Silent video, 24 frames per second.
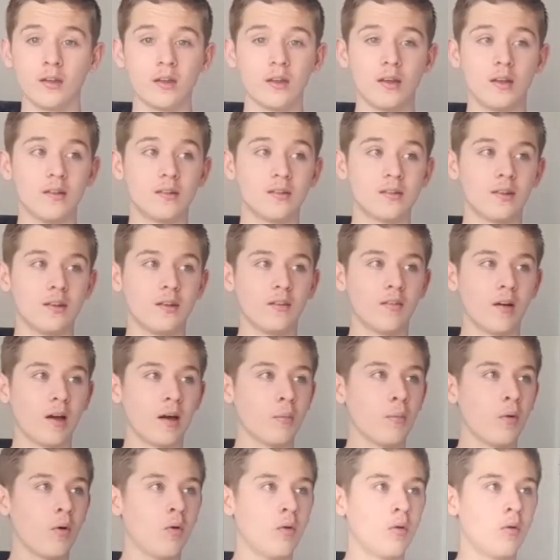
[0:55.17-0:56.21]
Et c'était
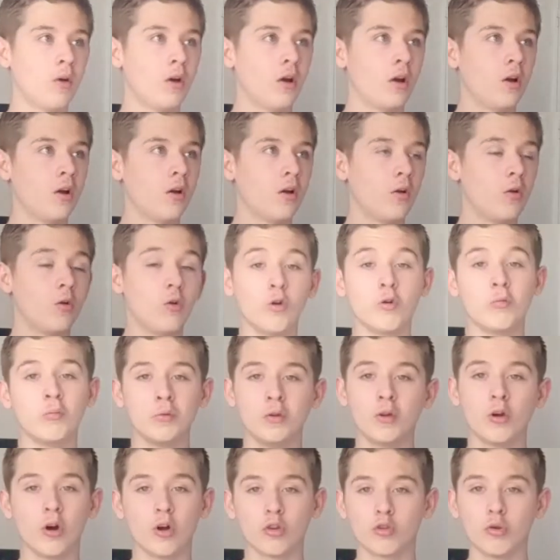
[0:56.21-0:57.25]
vraiment le
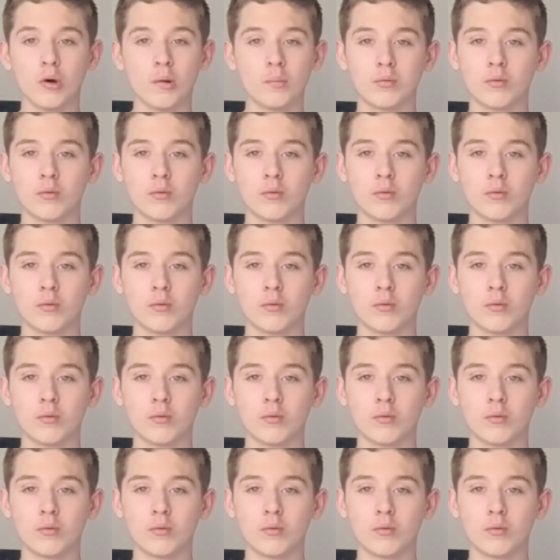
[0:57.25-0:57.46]
meilleur endroit